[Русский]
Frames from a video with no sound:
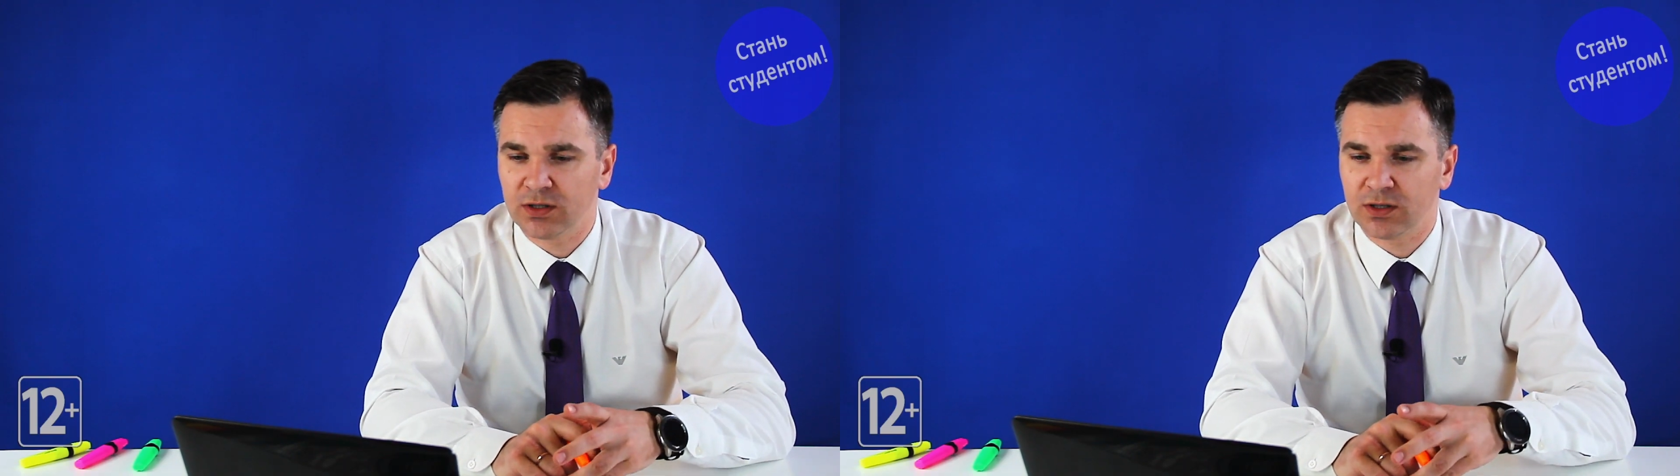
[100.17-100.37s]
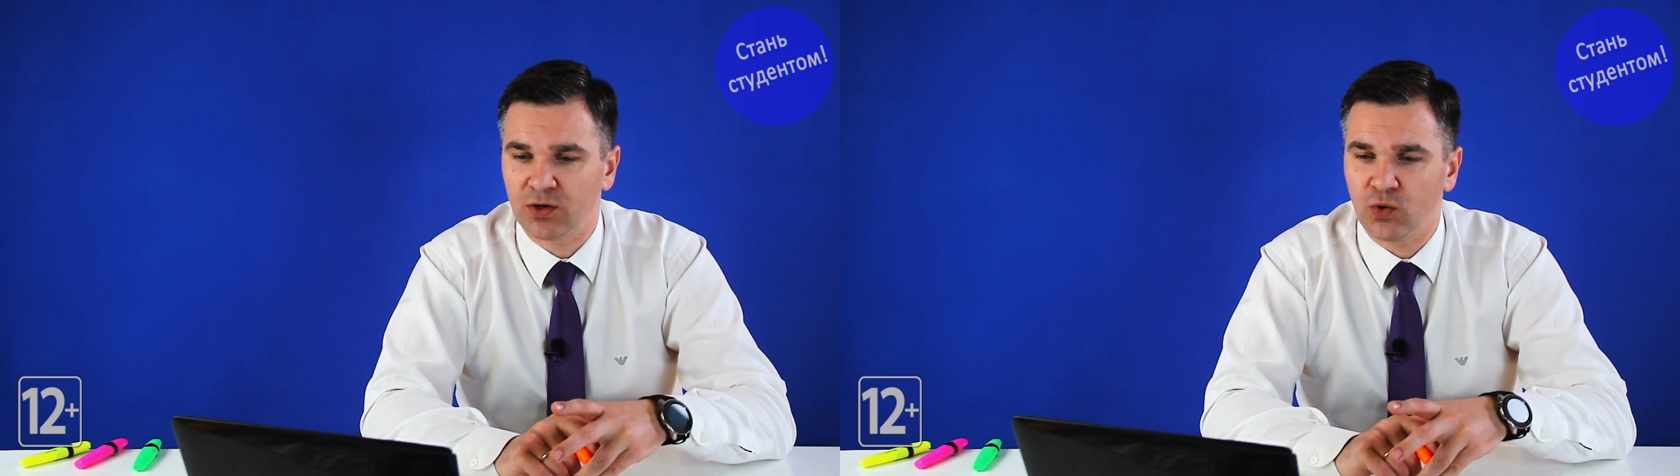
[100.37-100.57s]

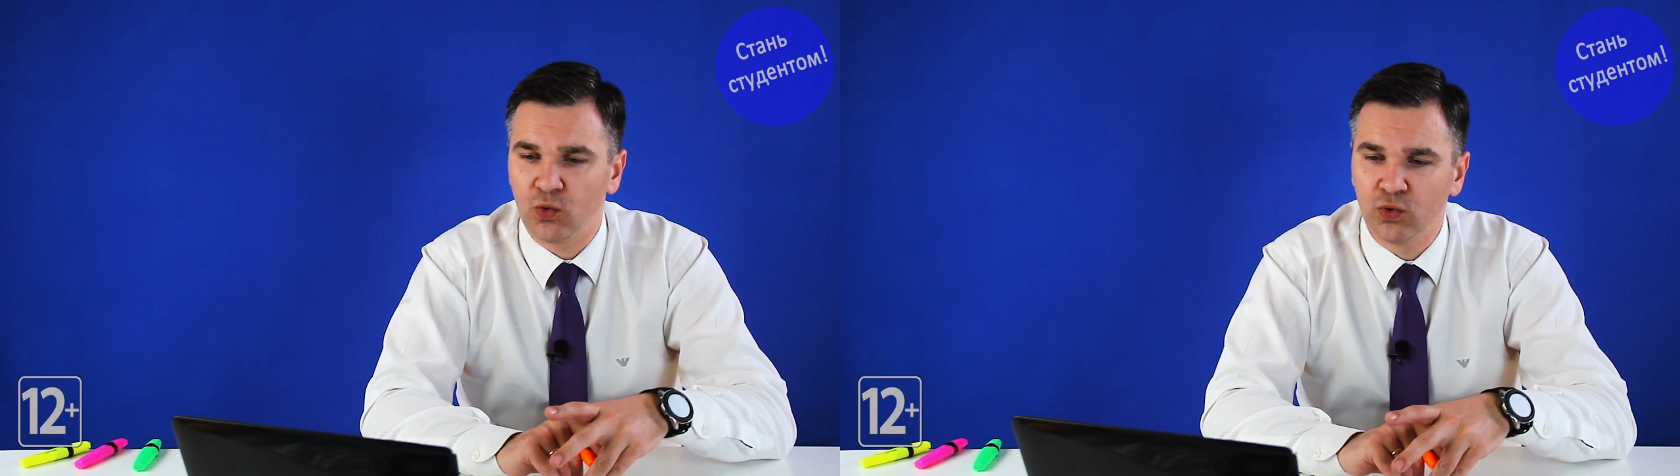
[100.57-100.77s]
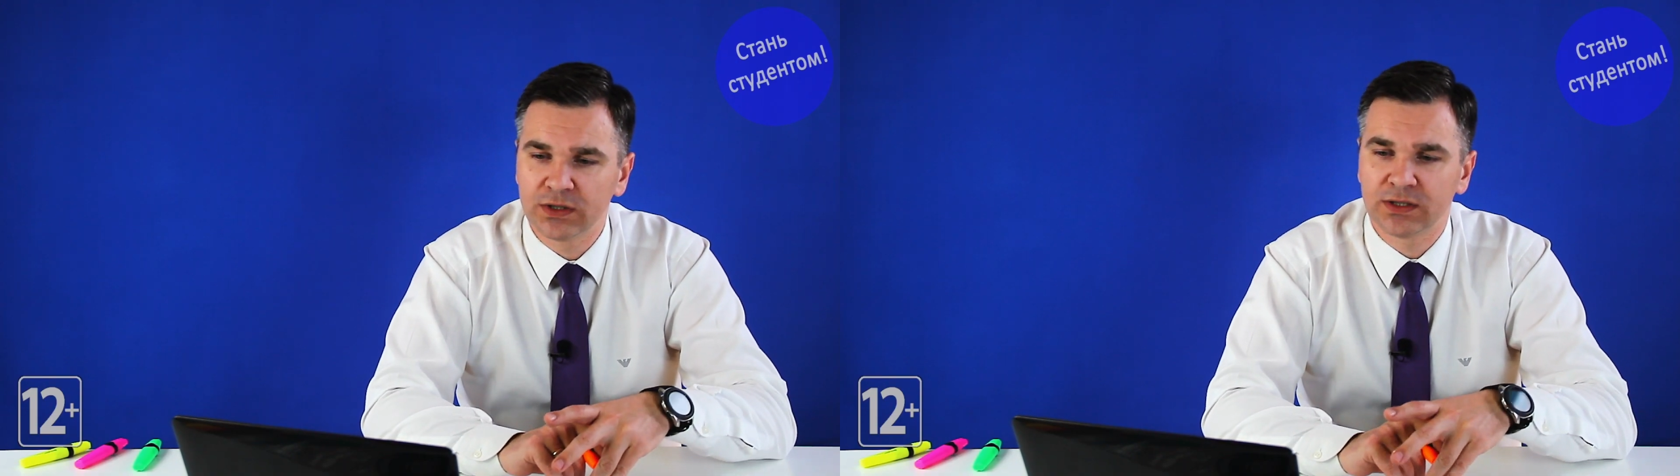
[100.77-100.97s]

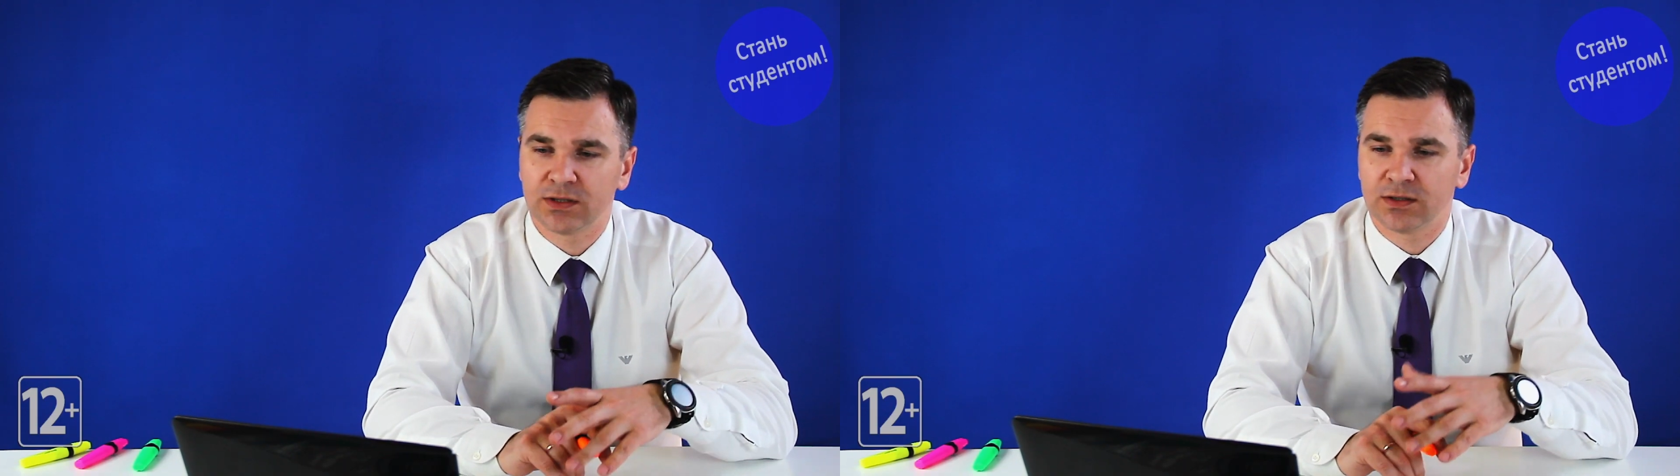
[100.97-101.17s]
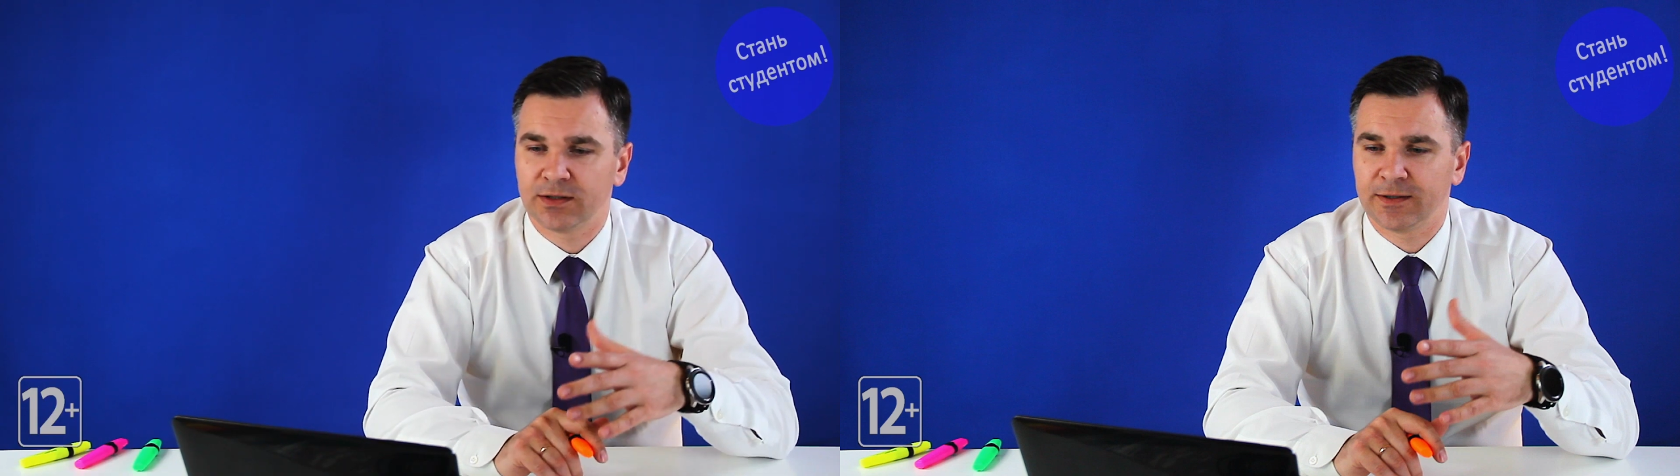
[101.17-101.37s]
от
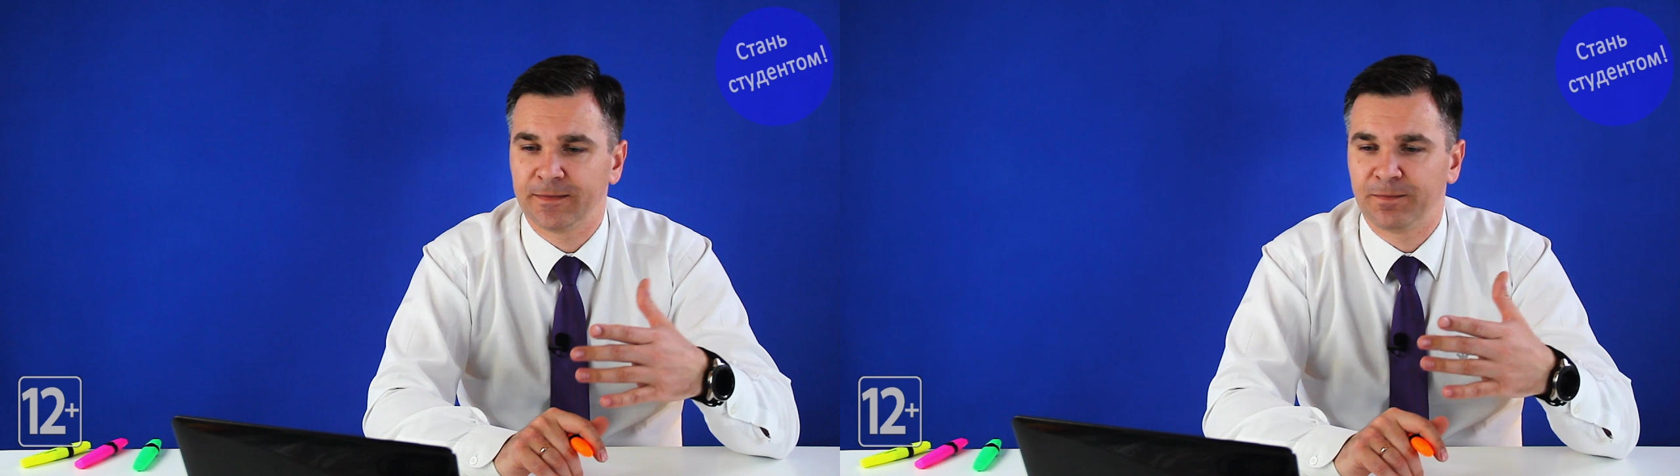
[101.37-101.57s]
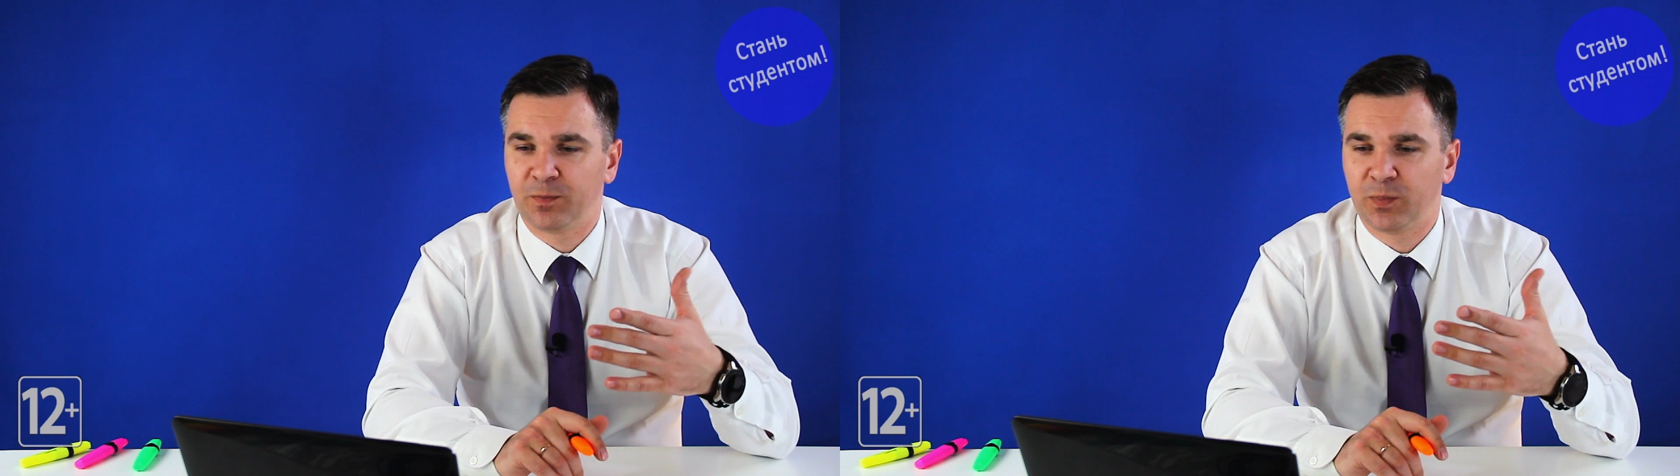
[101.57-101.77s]
э,